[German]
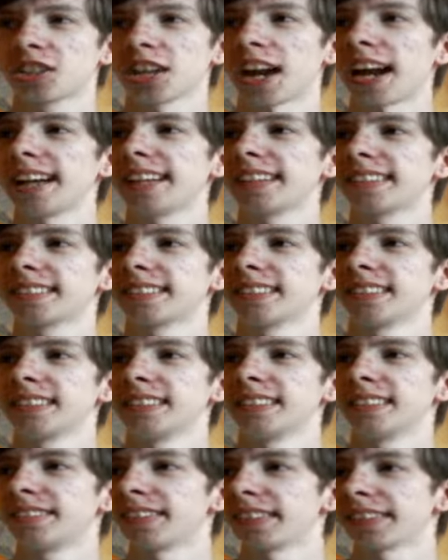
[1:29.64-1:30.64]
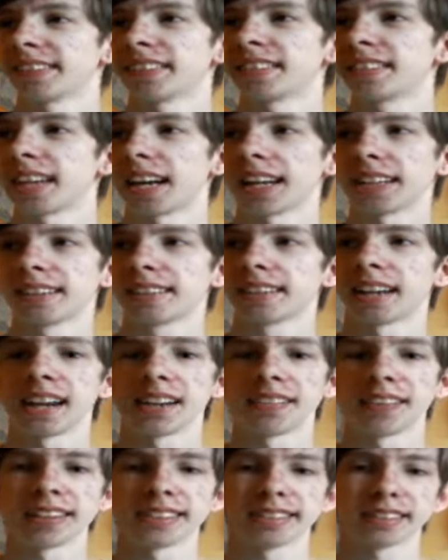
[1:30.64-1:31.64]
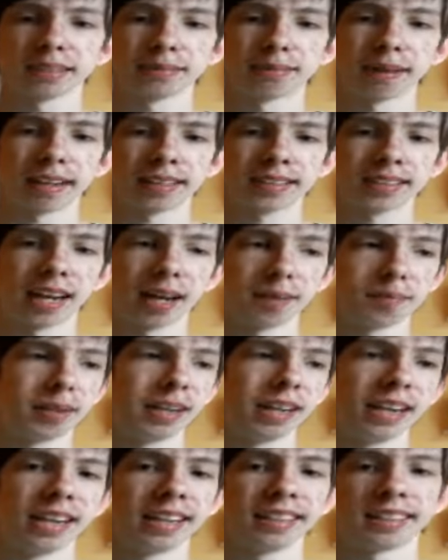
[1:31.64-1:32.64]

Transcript: Scheiße, was ich da teilweise gemacht habe,